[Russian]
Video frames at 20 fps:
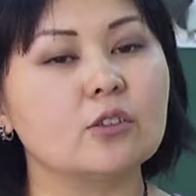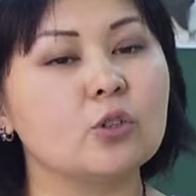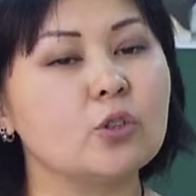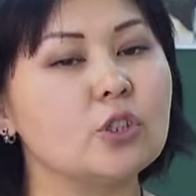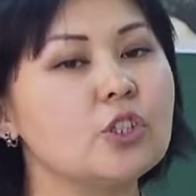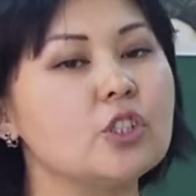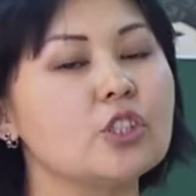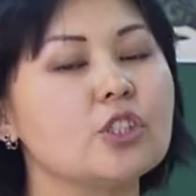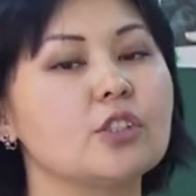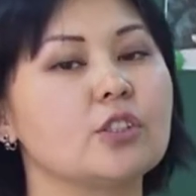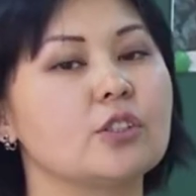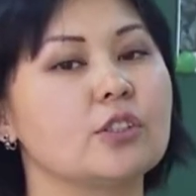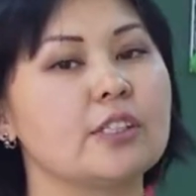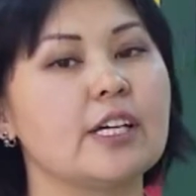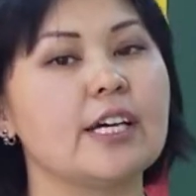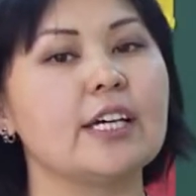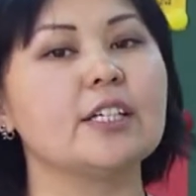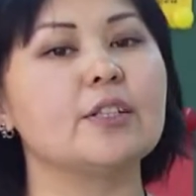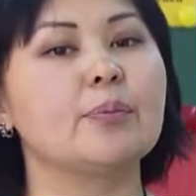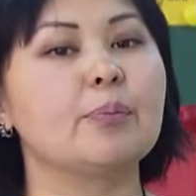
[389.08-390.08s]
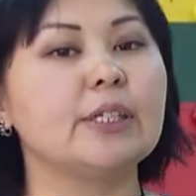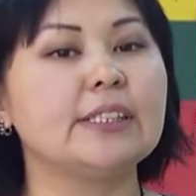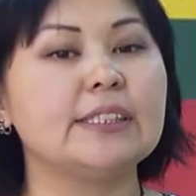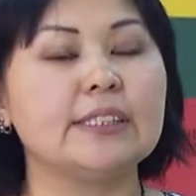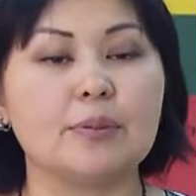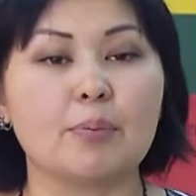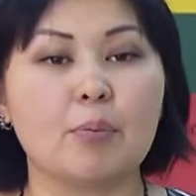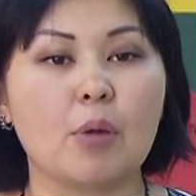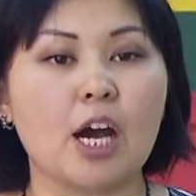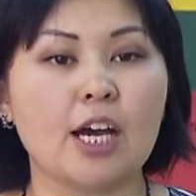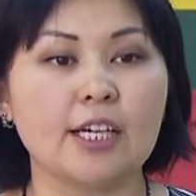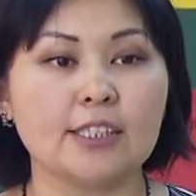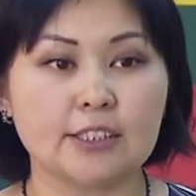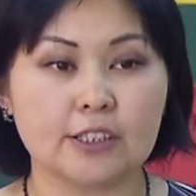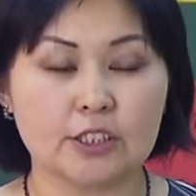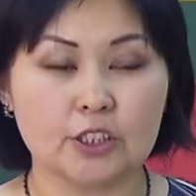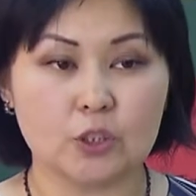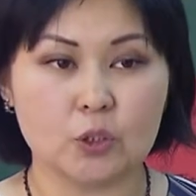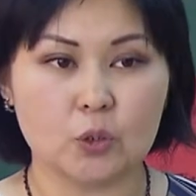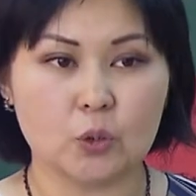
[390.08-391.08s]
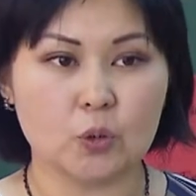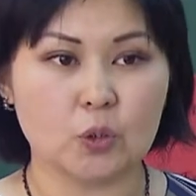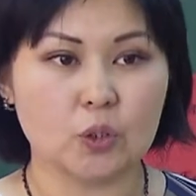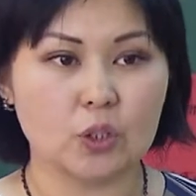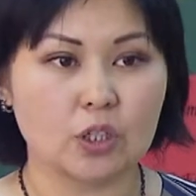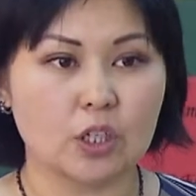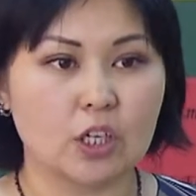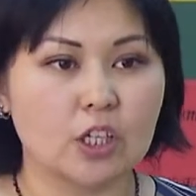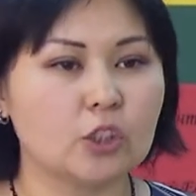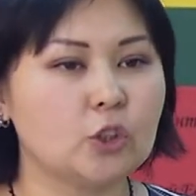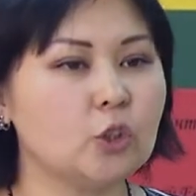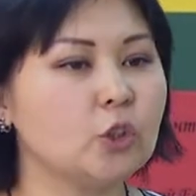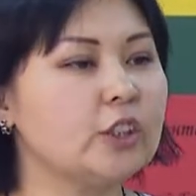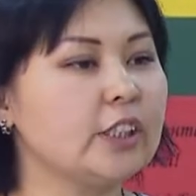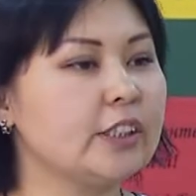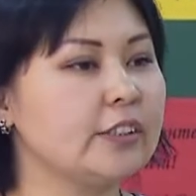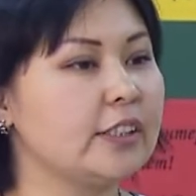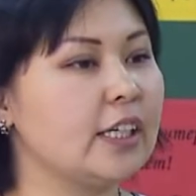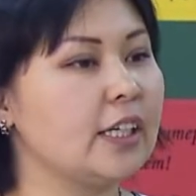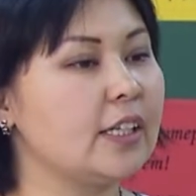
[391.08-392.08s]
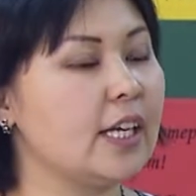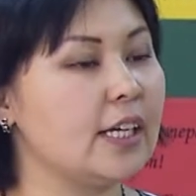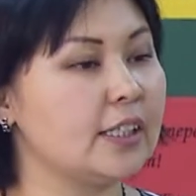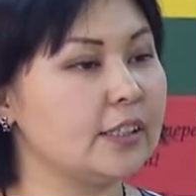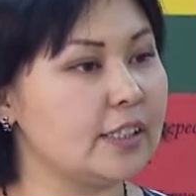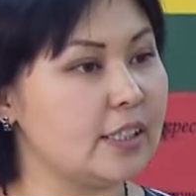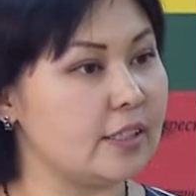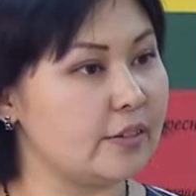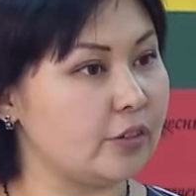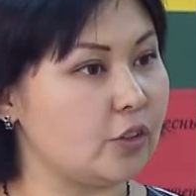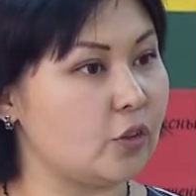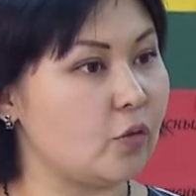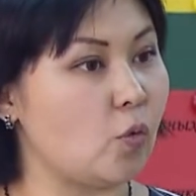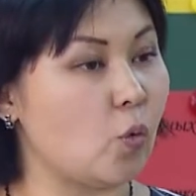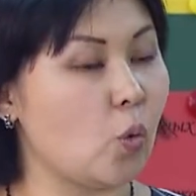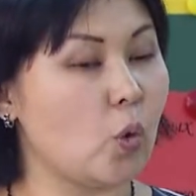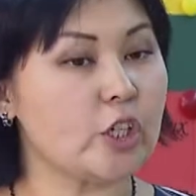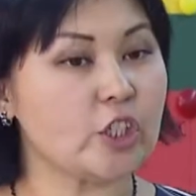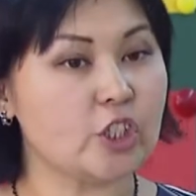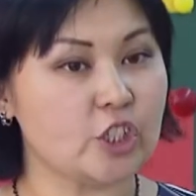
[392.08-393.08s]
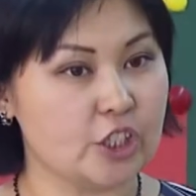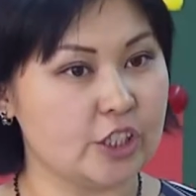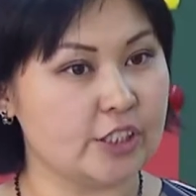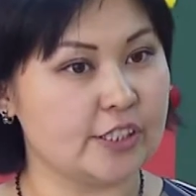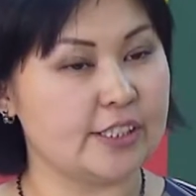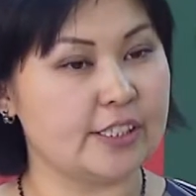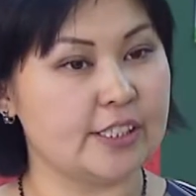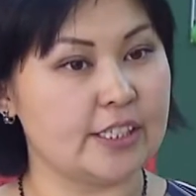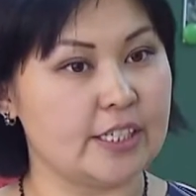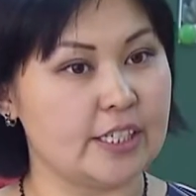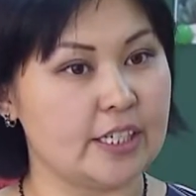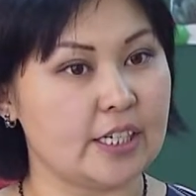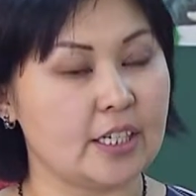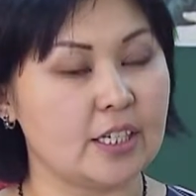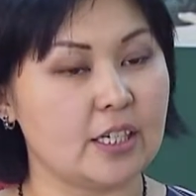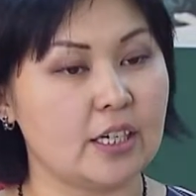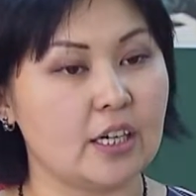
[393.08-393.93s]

лучше знает математику, кто-то талантлив творчески.